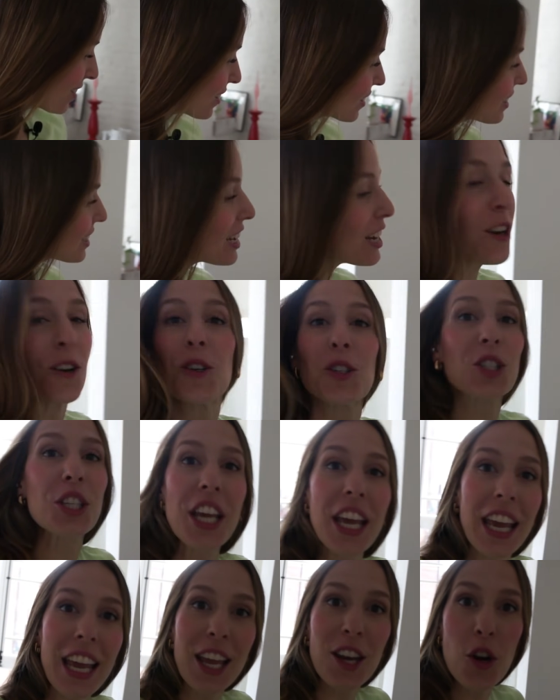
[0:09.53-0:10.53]
sin los
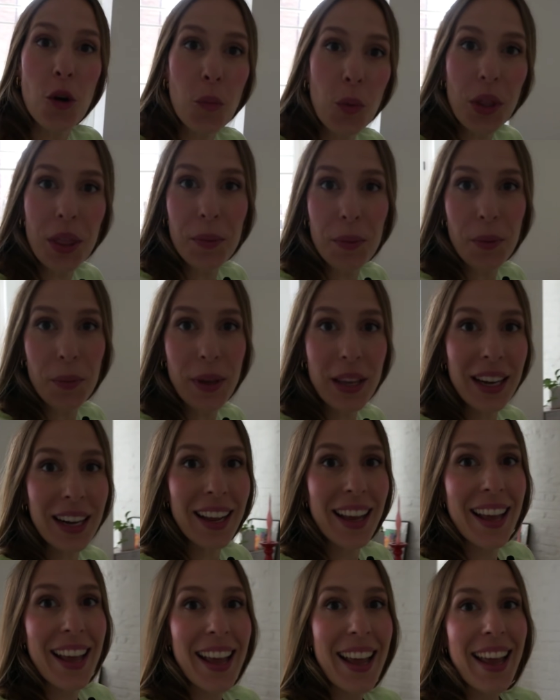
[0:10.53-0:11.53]
que no puede vivir
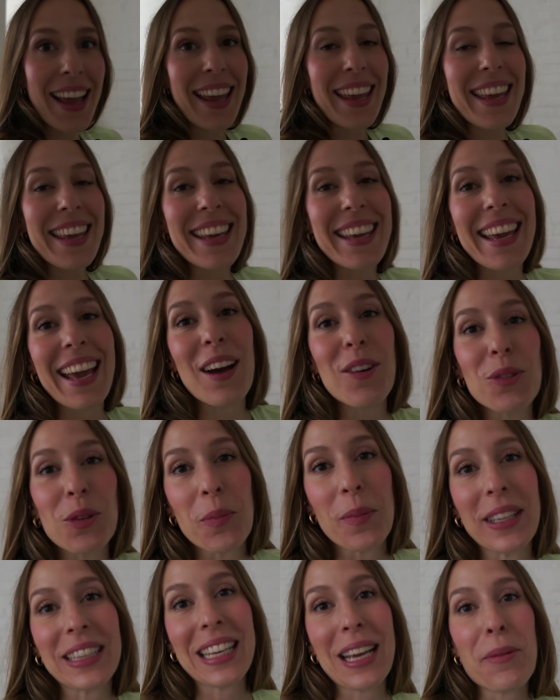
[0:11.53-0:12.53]
y que
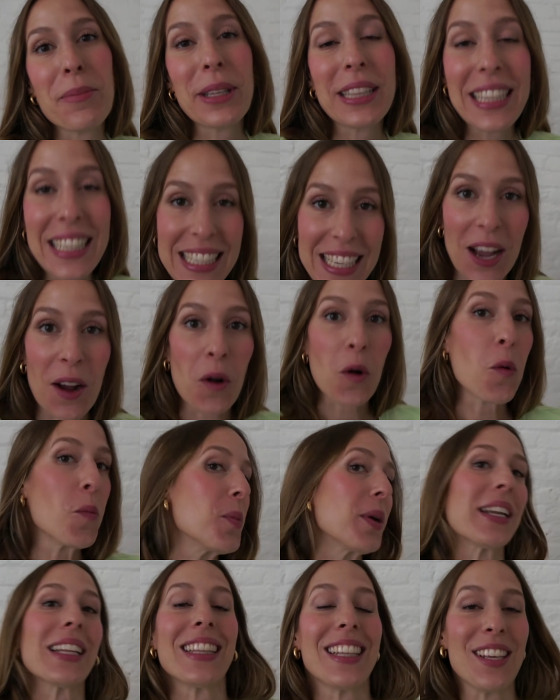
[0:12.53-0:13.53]
automáticamente se han
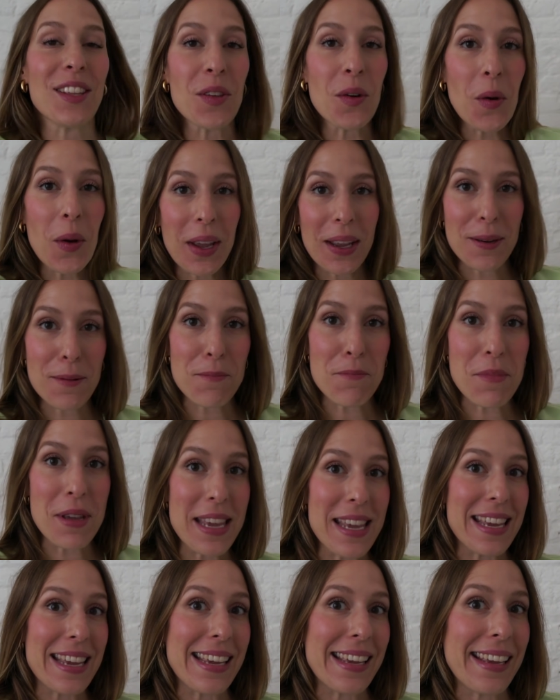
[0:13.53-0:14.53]
convertido en
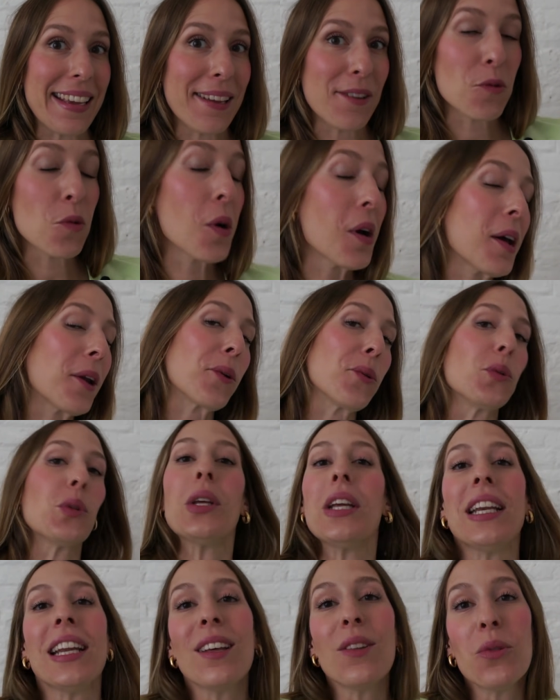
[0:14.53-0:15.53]
mi nueva
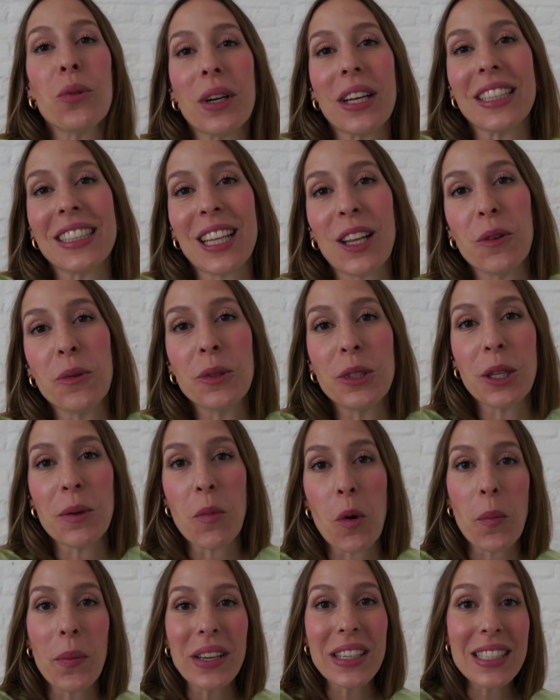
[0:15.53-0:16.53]
rutina durante el
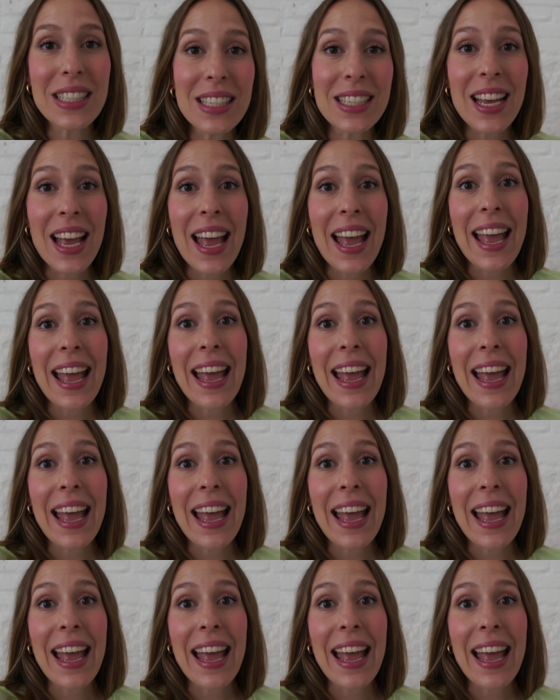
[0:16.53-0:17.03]
último mes.